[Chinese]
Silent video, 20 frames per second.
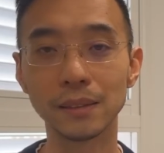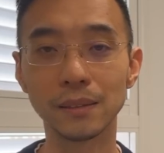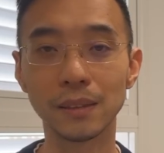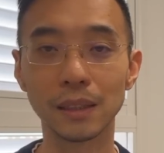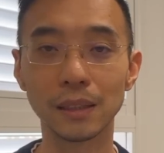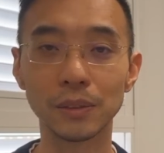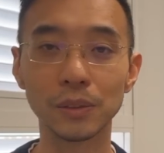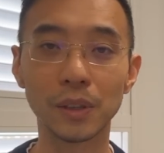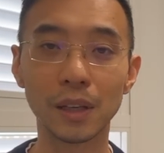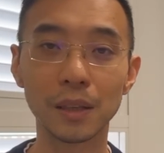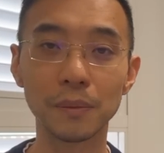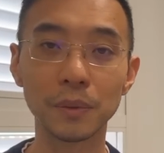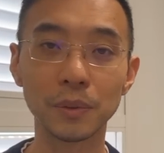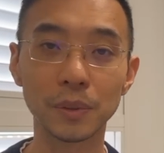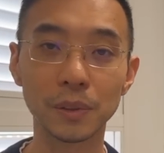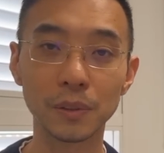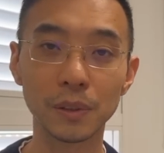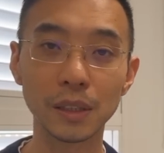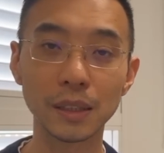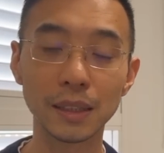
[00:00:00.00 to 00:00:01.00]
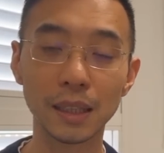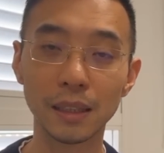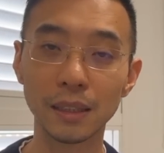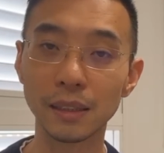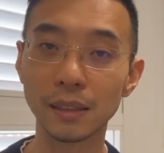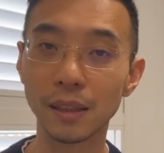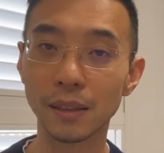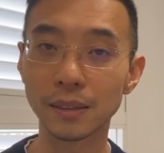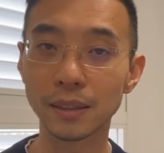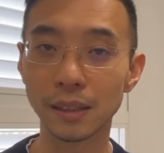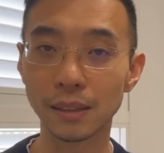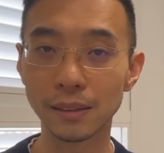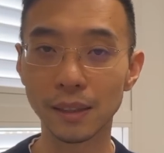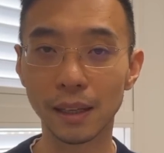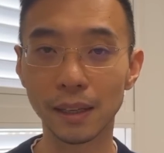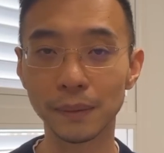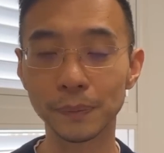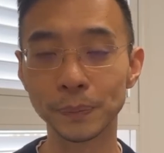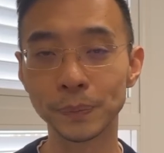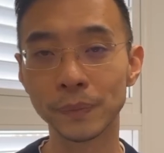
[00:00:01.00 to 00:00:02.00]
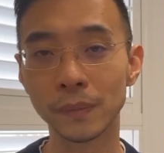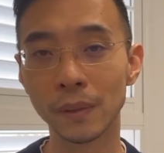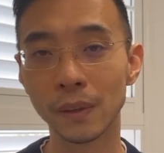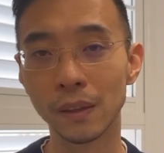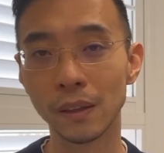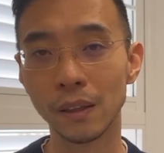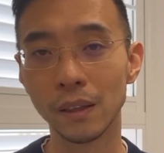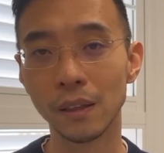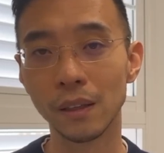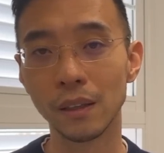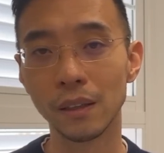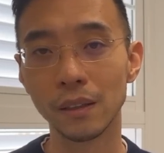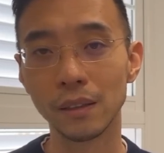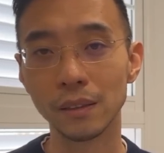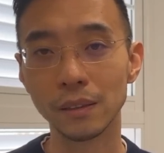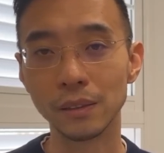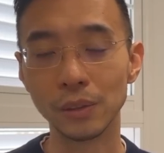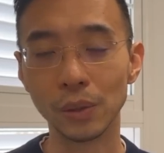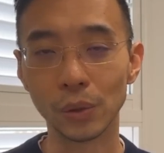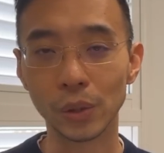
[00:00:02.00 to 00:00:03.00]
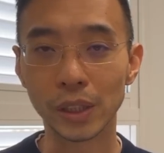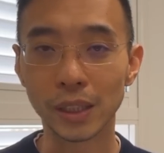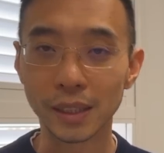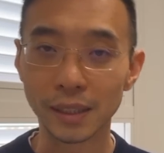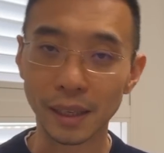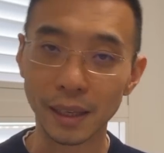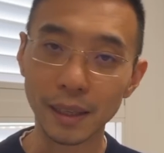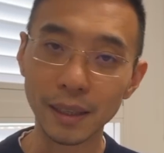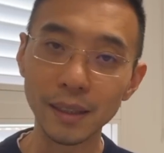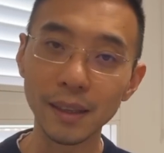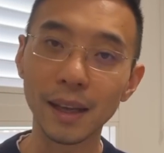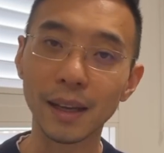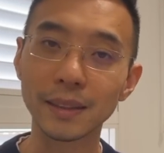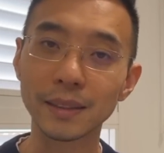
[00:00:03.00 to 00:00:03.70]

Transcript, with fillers: 这中华人民共和国建立到现在，有谁来